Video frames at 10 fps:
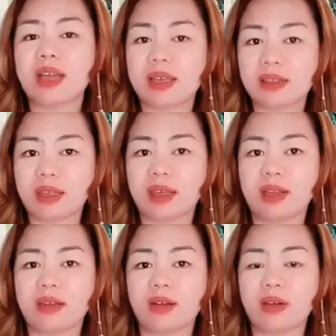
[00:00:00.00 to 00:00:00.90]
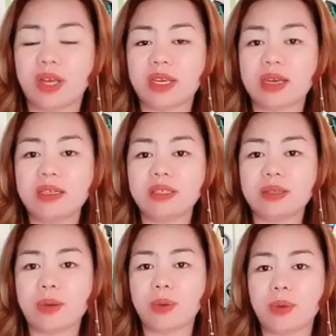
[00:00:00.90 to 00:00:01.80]
title. Okay guys?
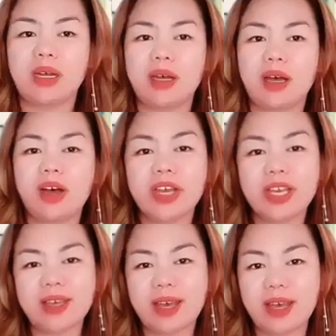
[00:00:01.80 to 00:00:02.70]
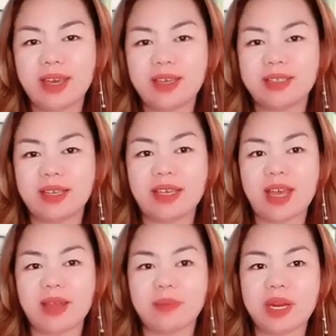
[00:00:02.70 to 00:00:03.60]
So, uh, okay guys,
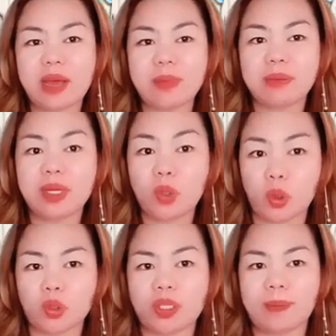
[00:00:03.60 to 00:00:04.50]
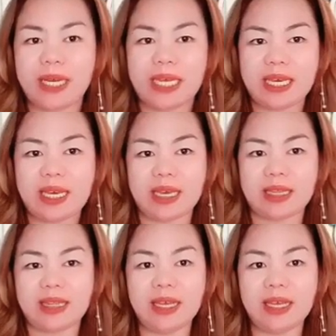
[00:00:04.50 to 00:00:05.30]
ayan, maraming manok sa paligid.